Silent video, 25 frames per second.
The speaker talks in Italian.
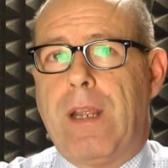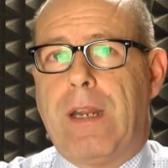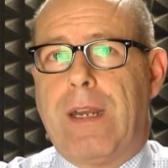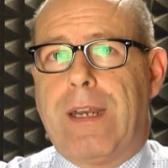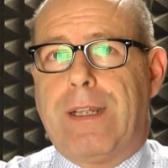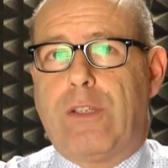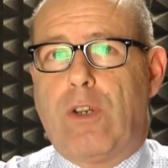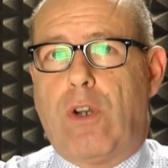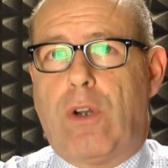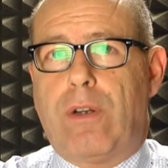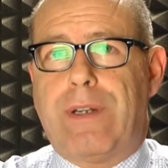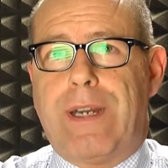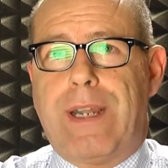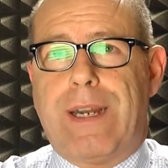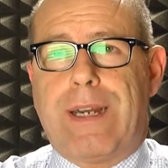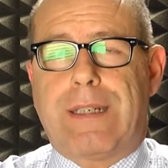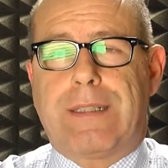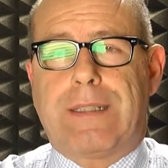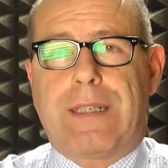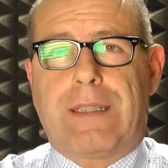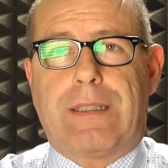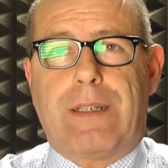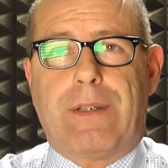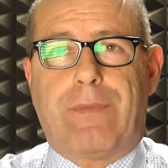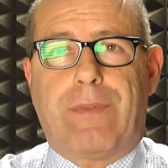La donna era
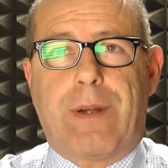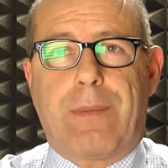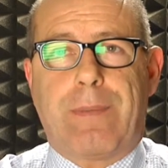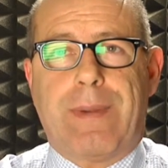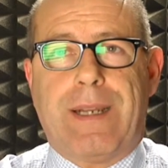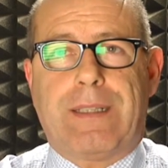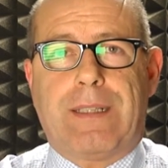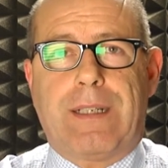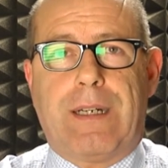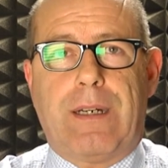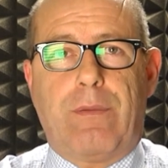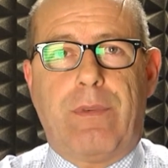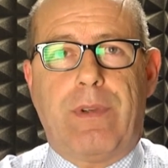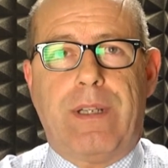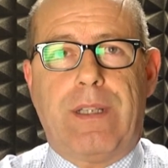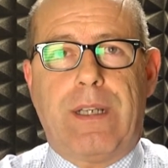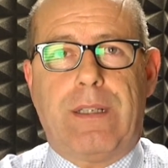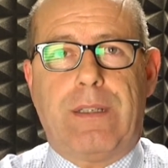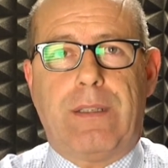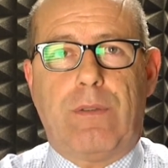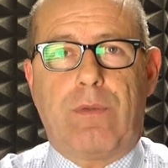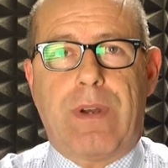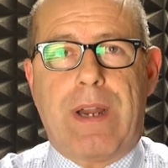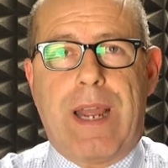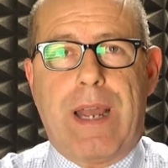stata fermata alla guida
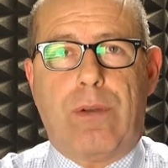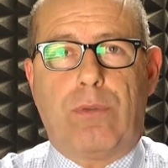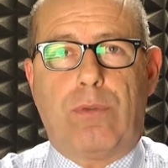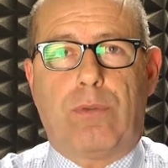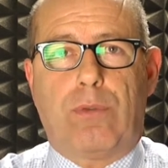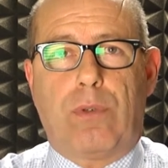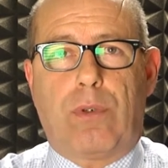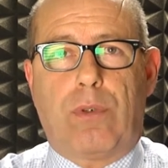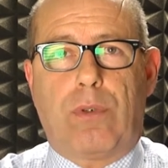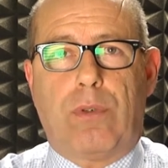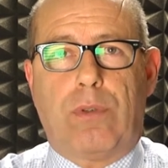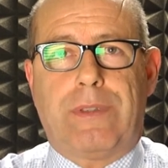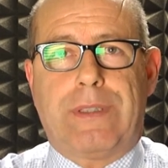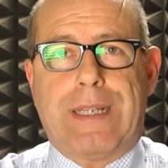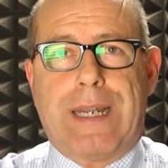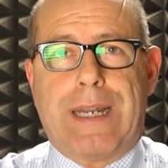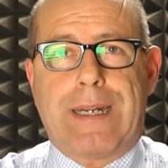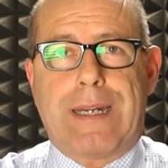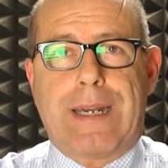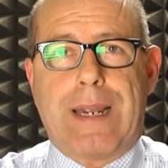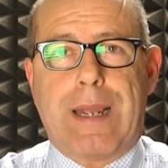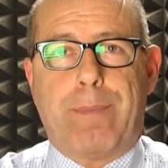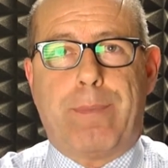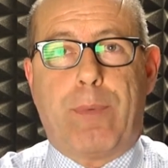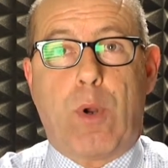di un'auto con
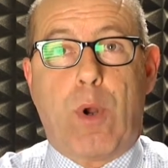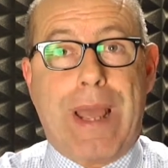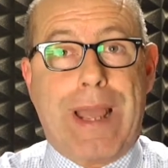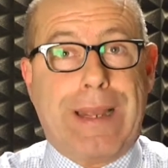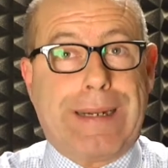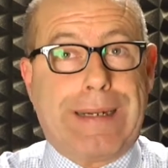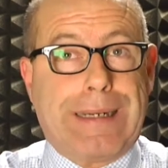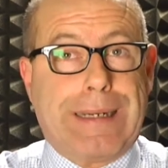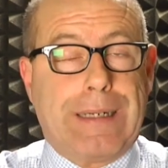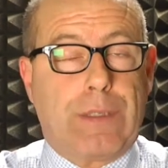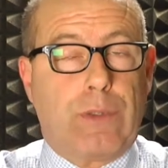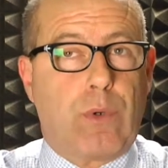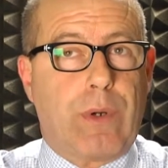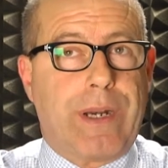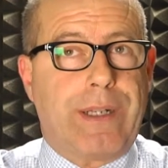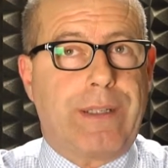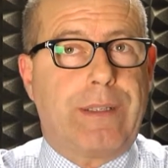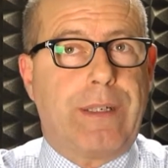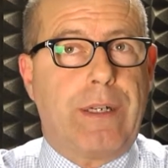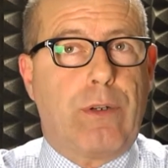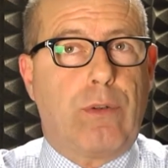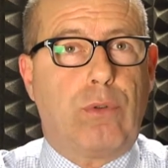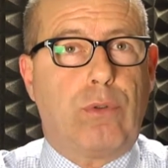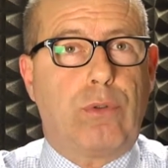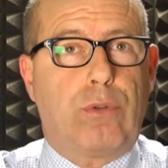targa polacca.
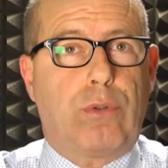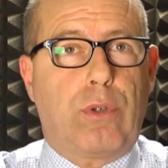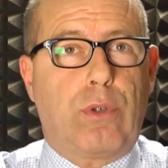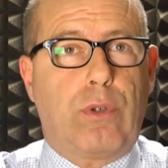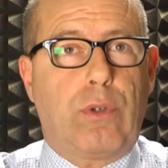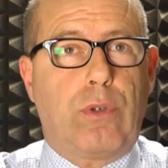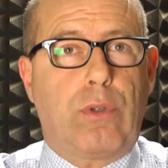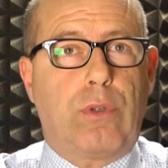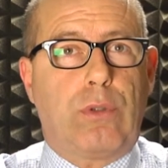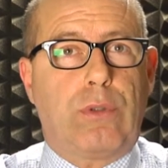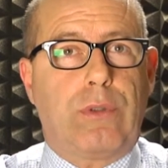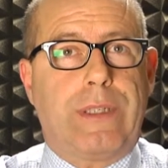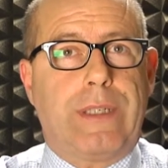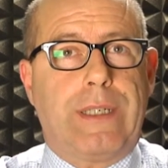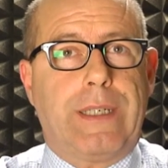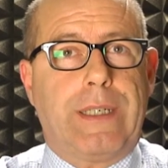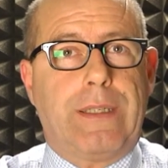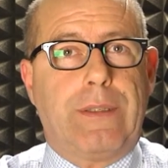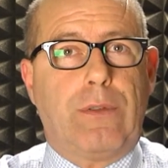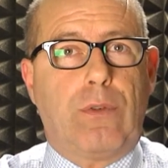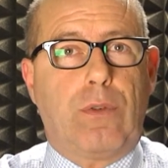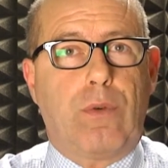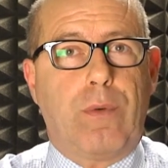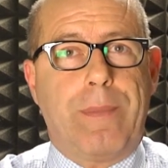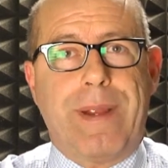Durante il controllo
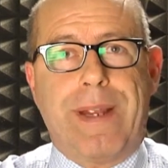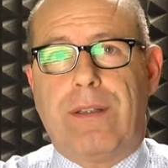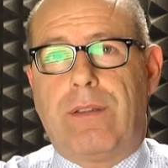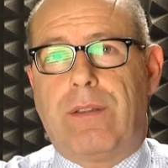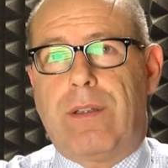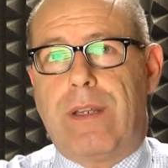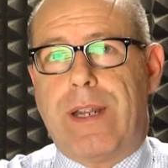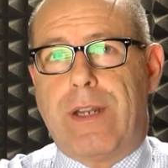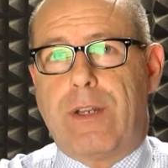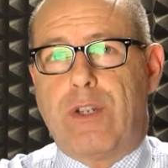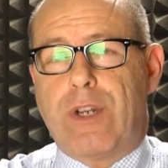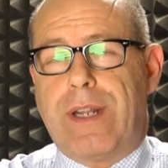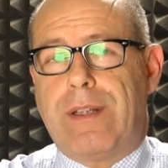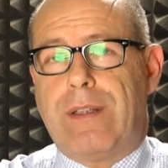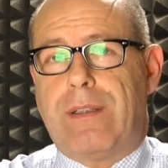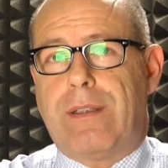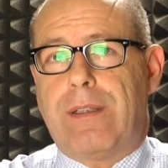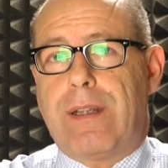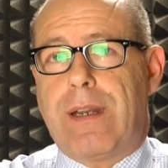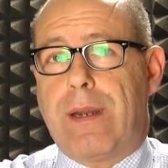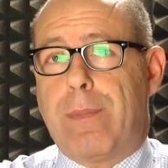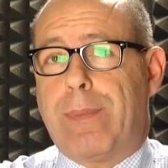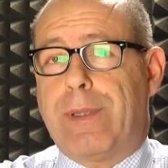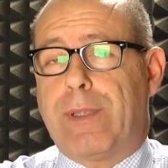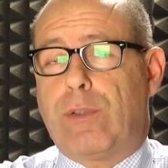dei documenti gli agenti
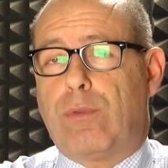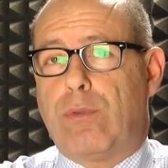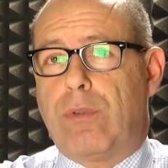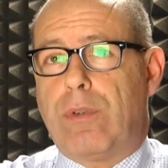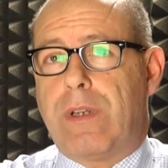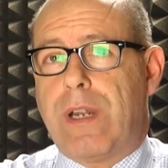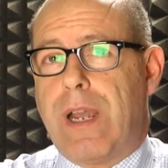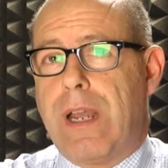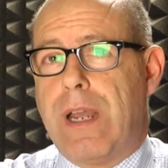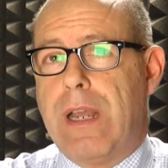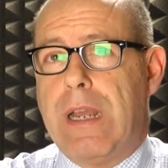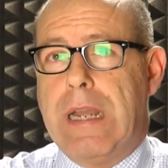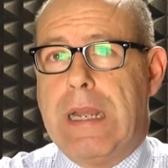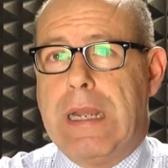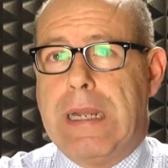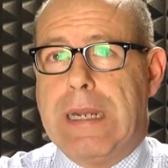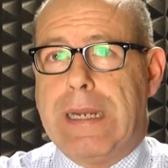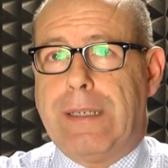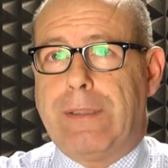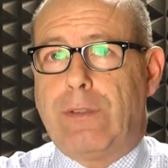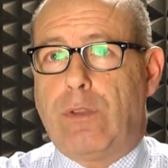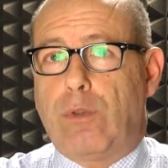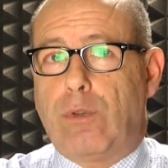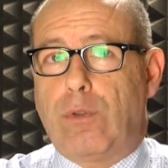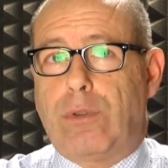della pattuglia
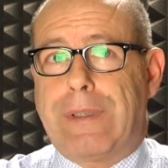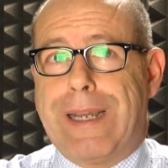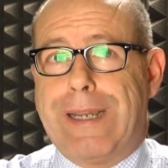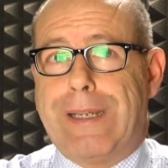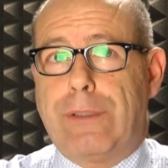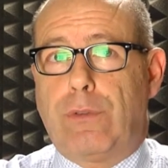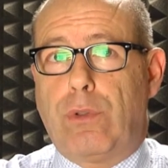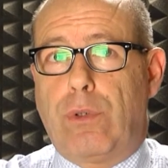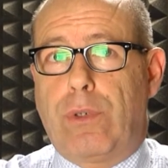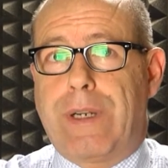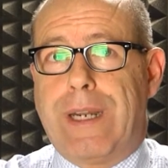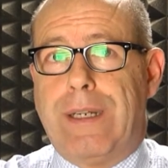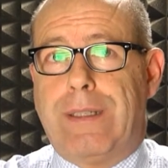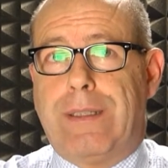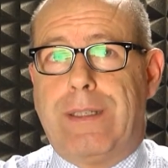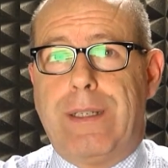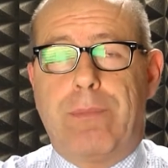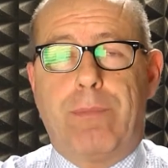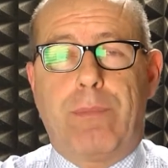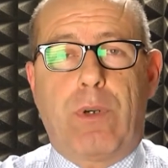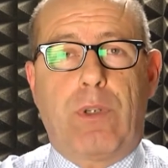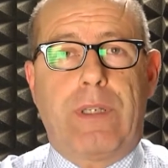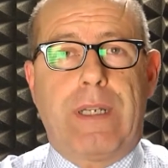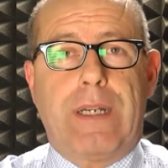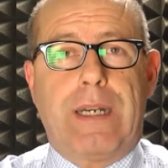hanno notato che il
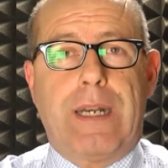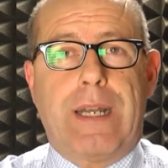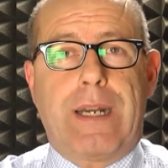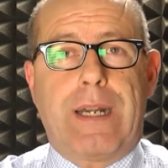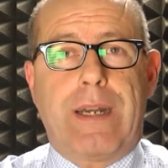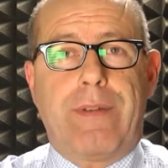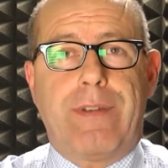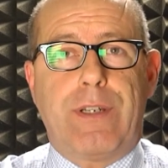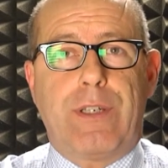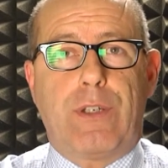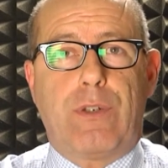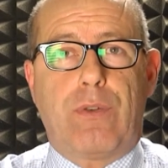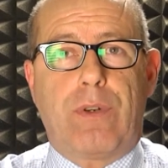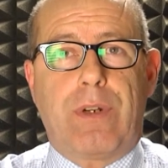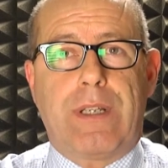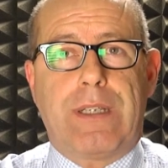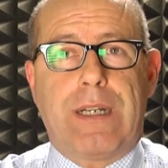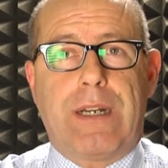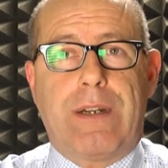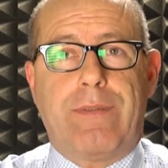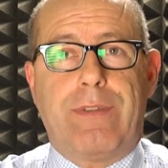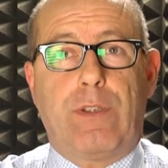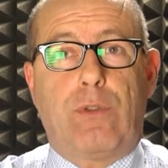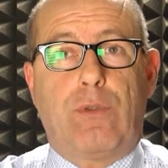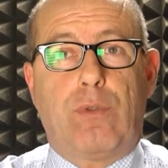timbro della revisione
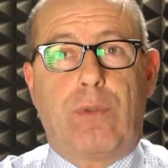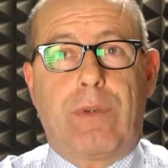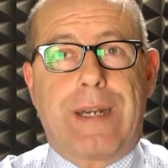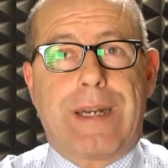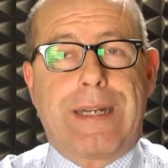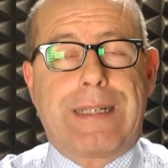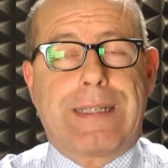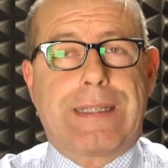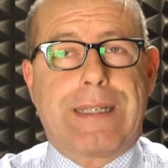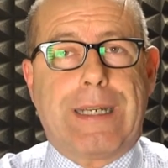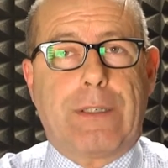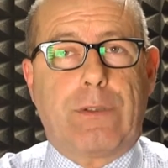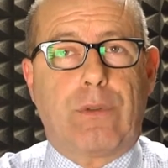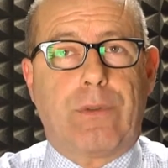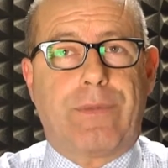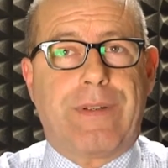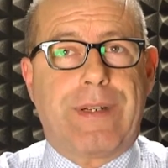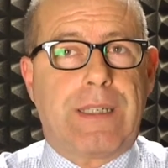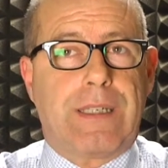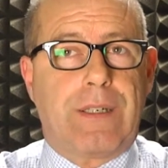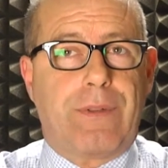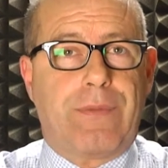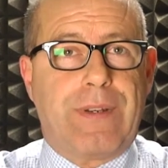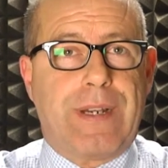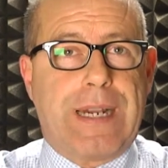della vettura era stato
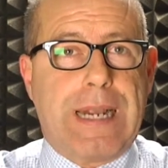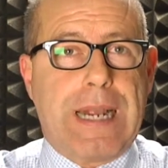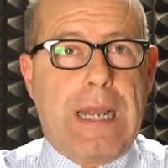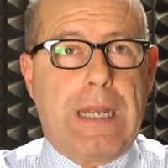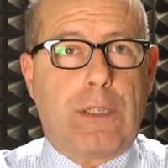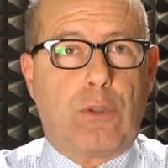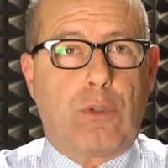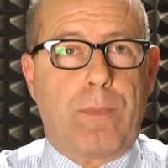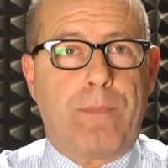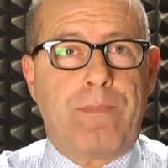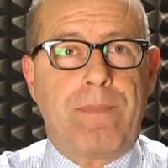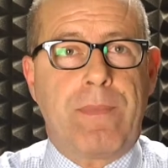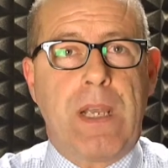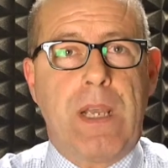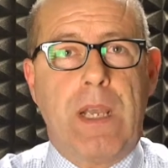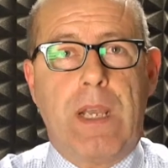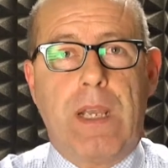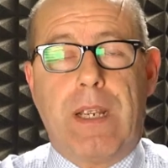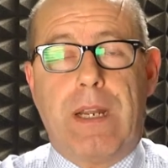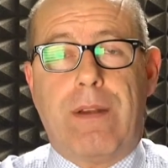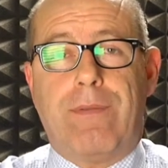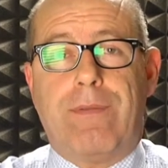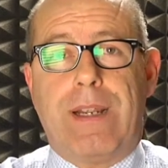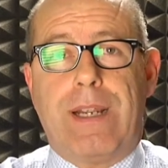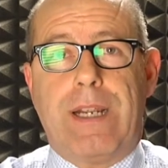falsificato.
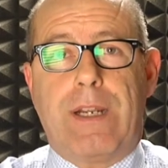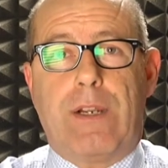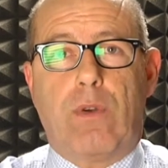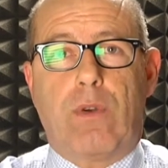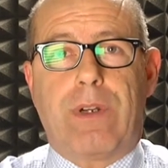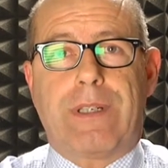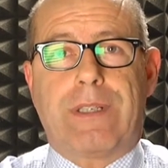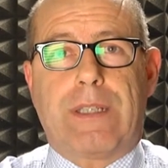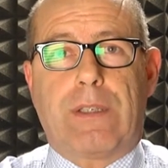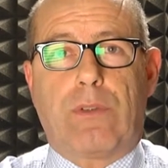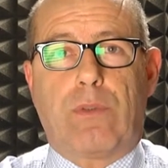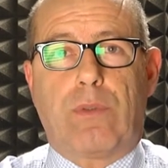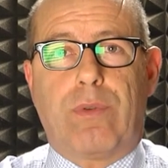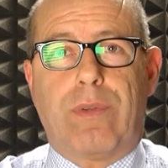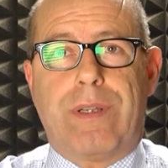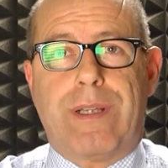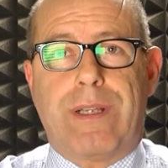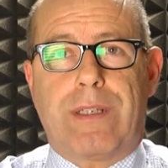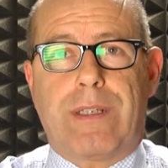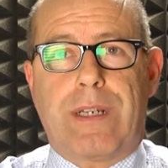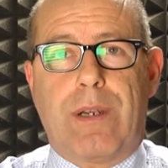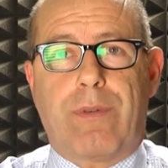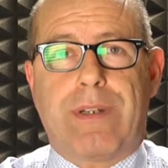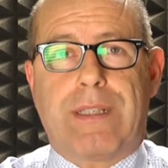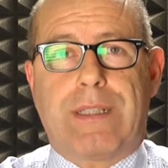Il veicolo è stato
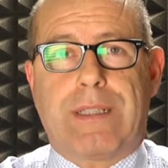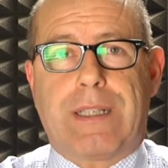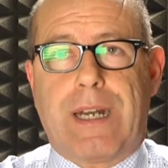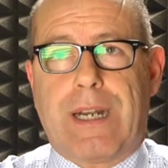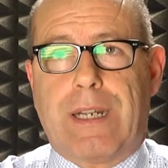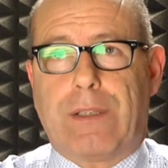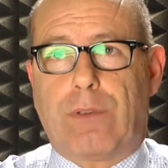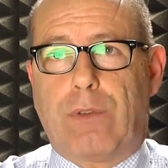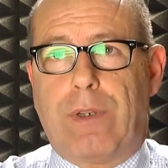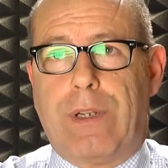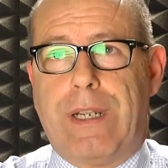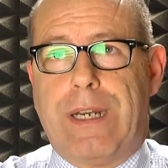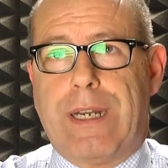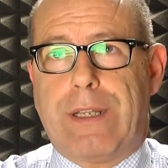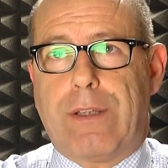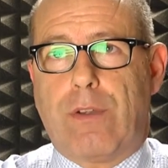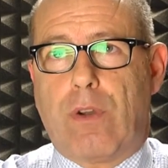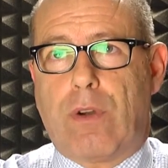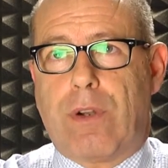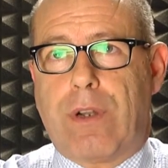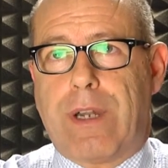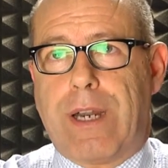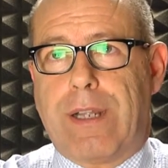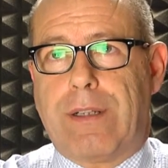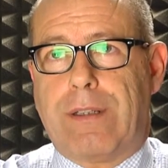quindi sequestrato e la
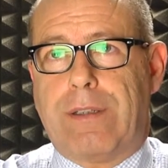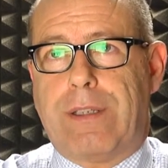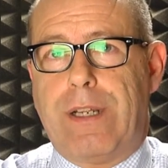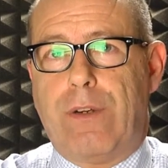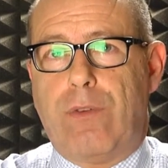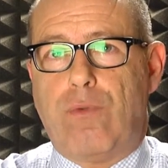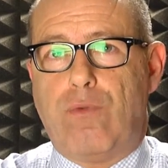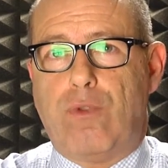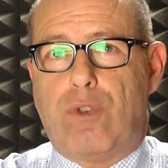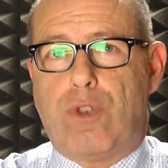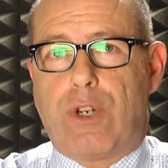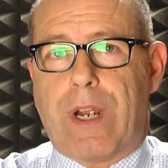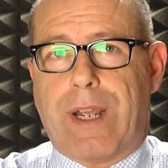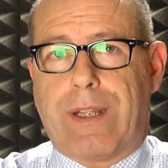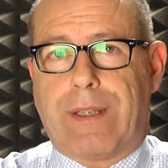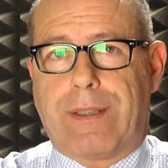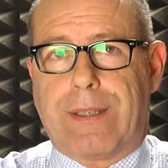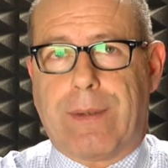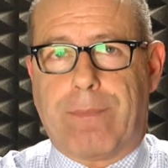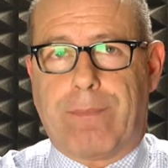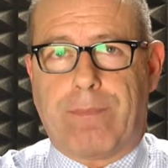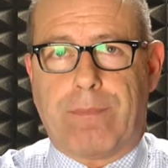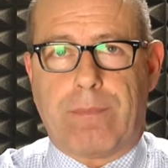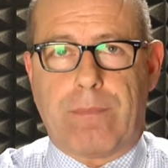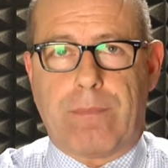donna denunciata.